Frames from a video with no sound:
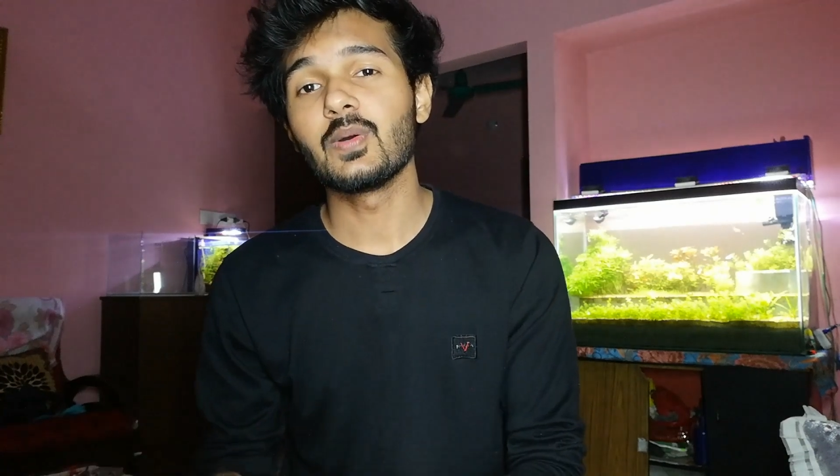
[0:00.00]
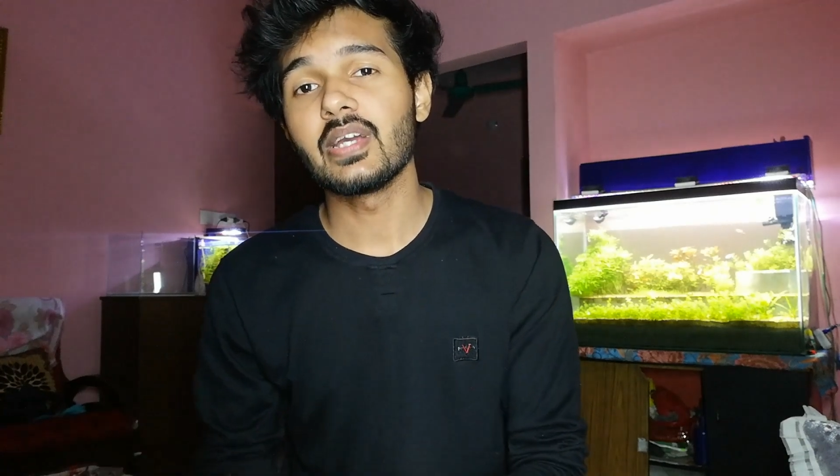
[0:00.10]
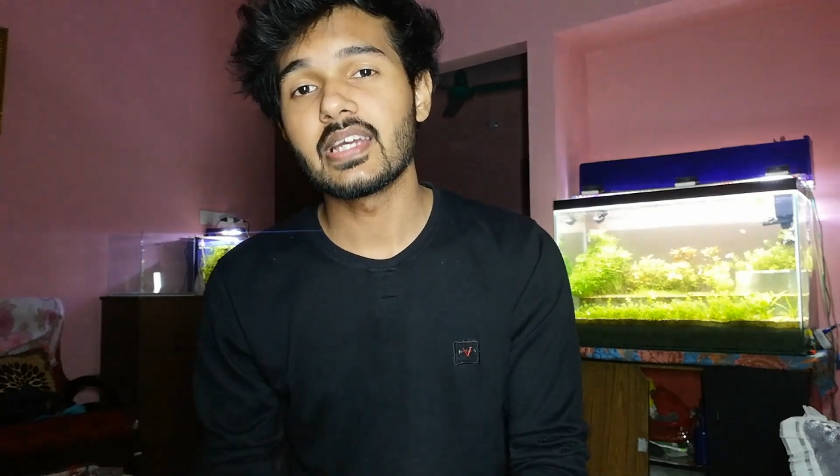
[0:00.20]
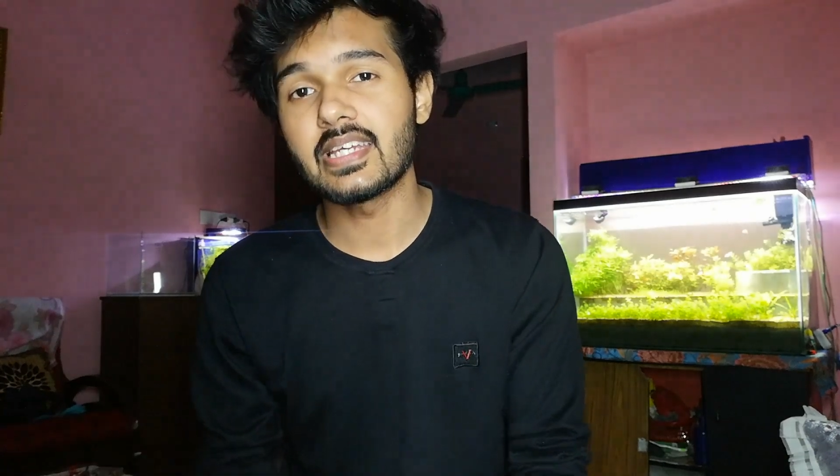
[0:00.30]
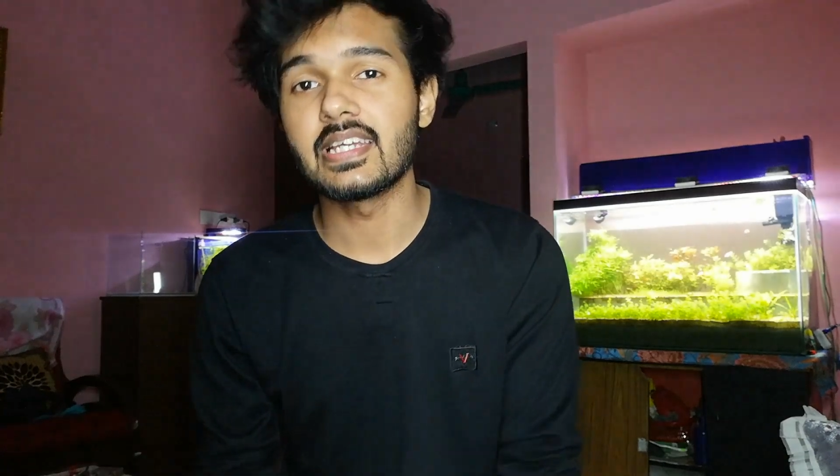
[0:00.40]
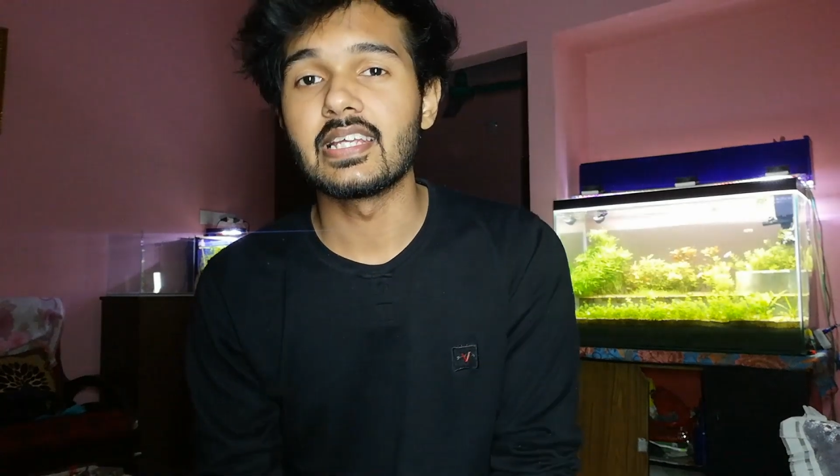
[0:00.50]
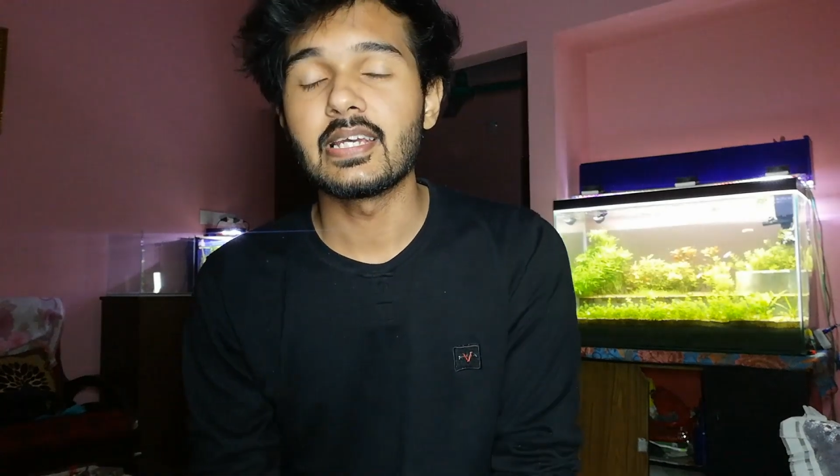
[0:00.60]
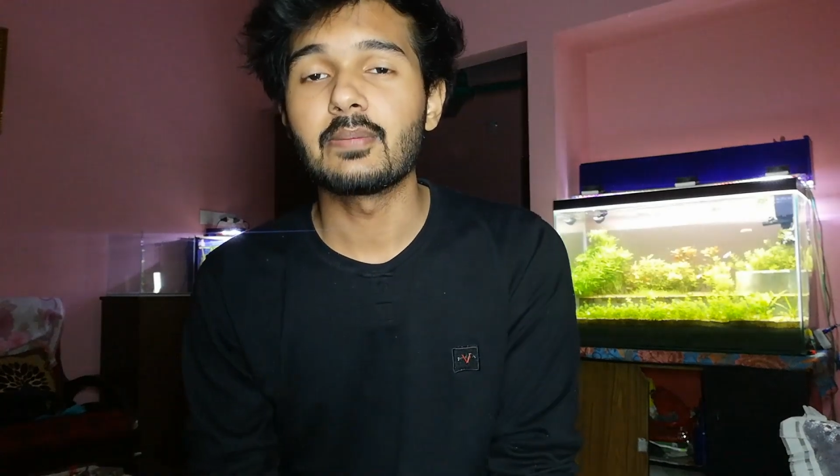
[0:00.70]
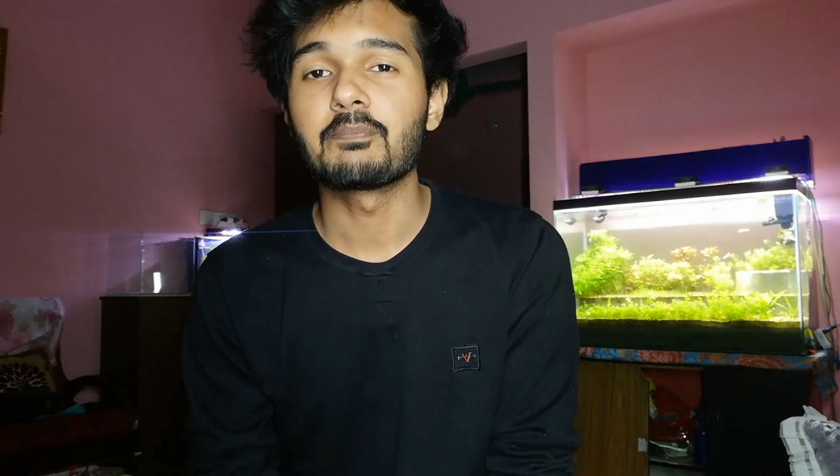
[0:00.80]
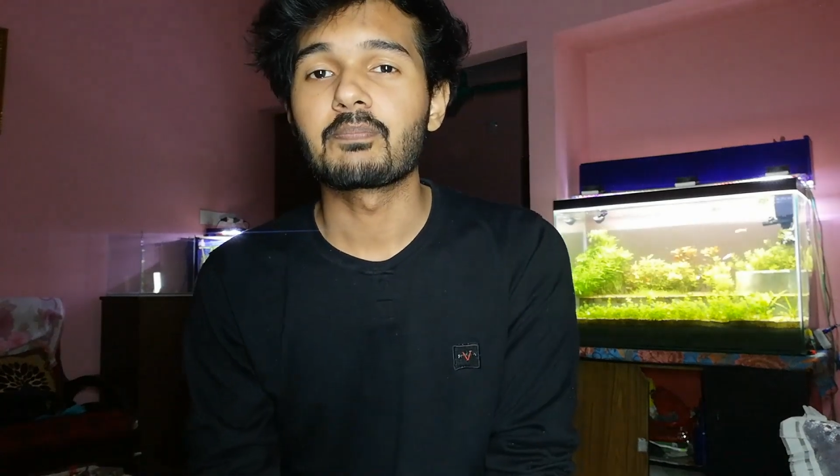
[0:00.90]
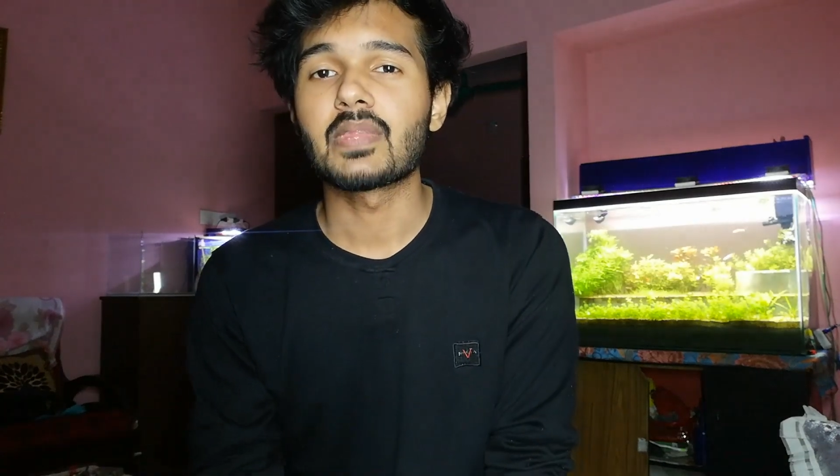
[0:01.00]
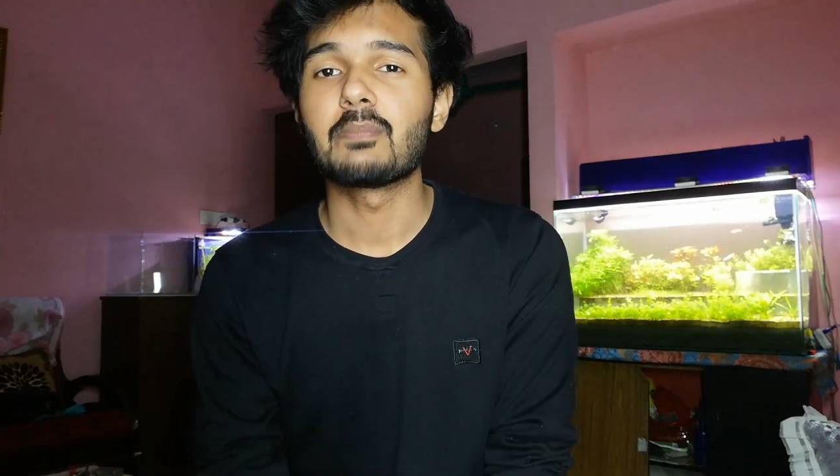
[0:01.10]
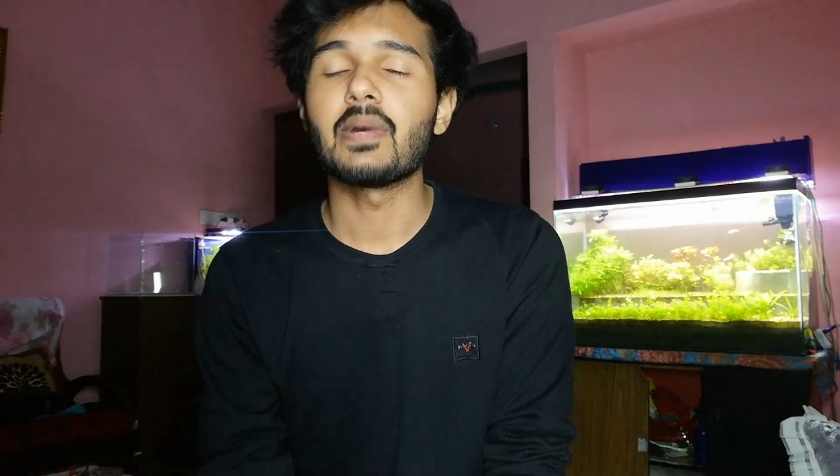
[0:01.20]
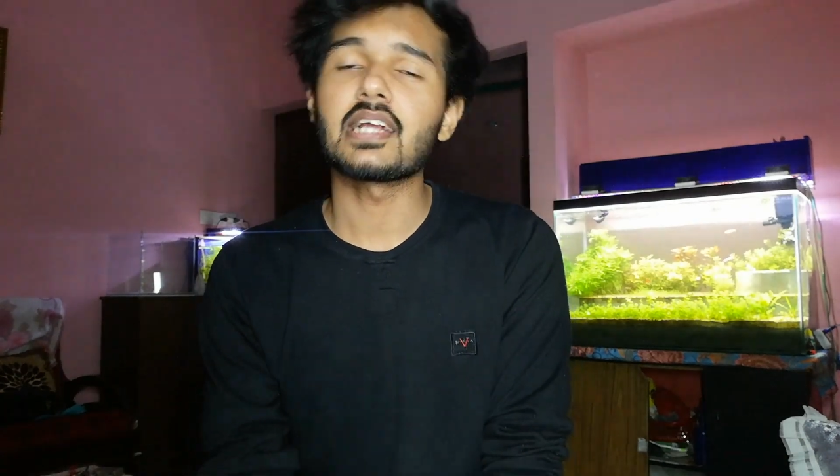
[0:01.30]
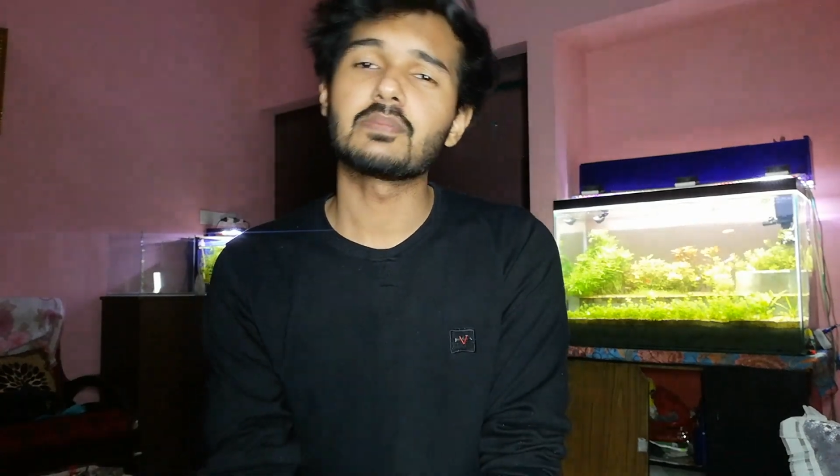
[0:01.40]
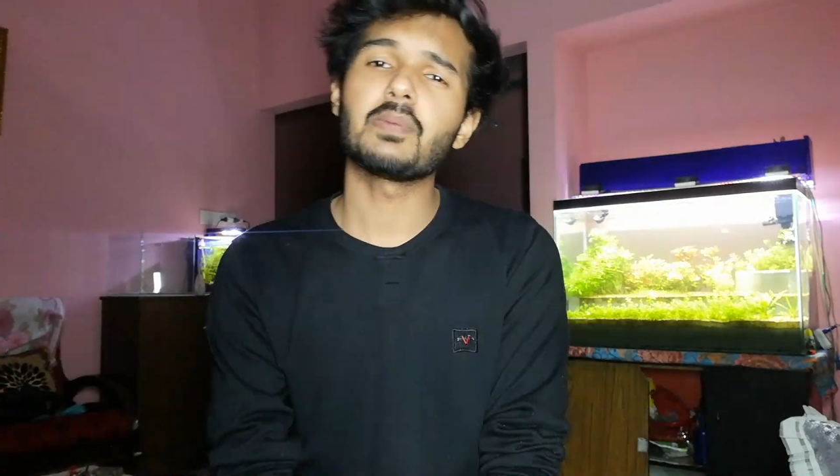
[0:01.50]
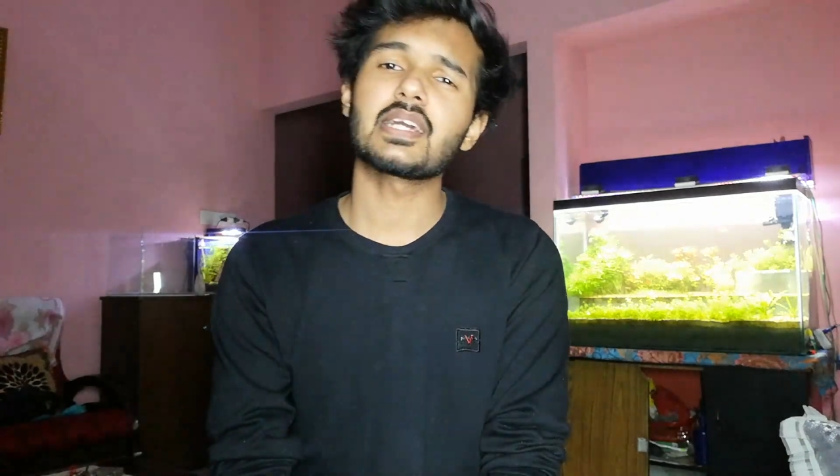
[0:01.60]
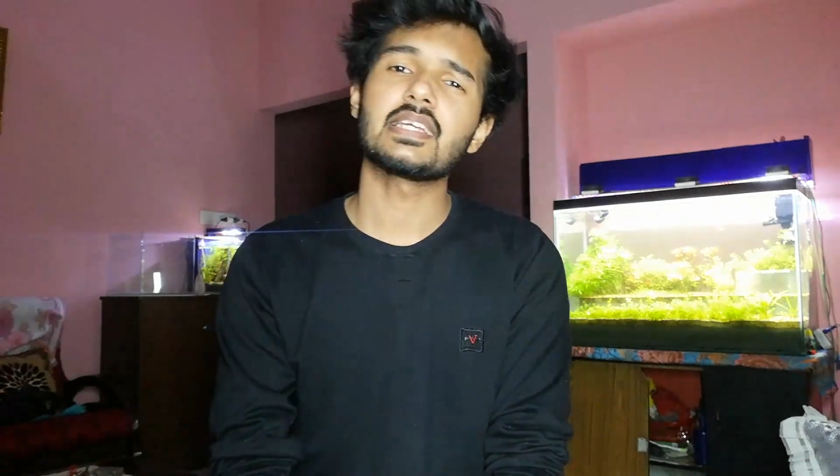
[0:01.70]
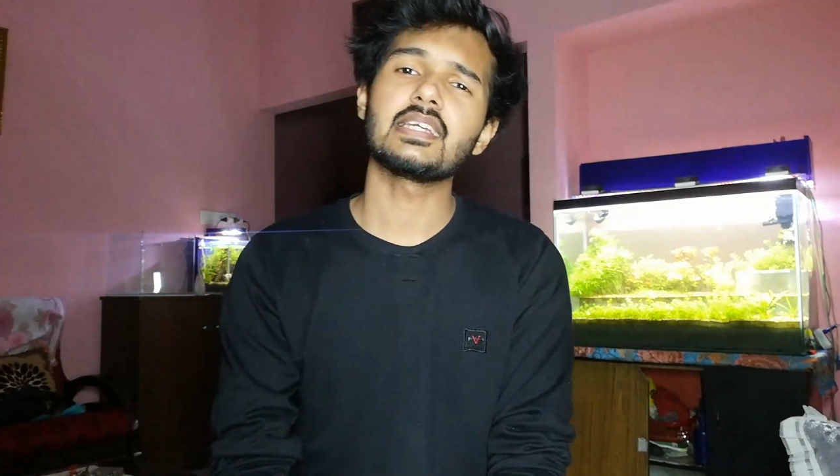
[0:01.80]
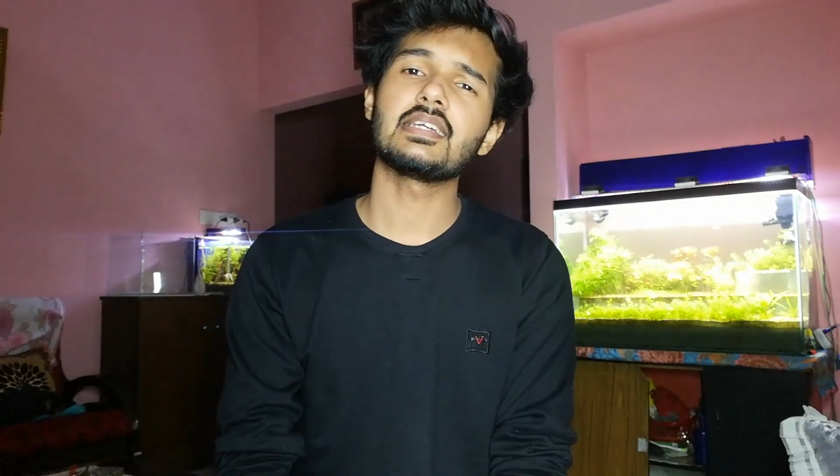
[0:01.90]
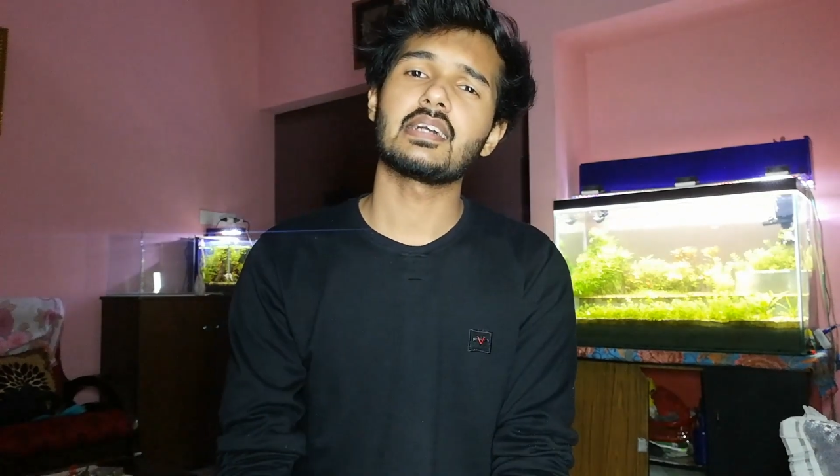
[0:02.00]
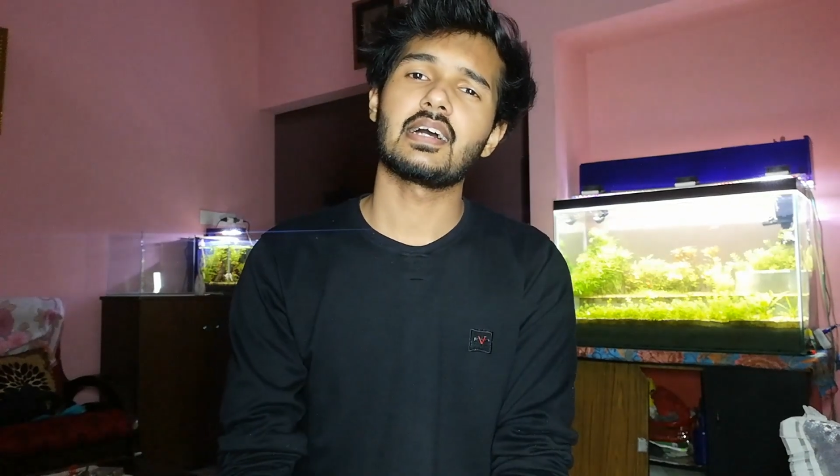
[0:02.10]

হয়ে গেলে বাদ বাকি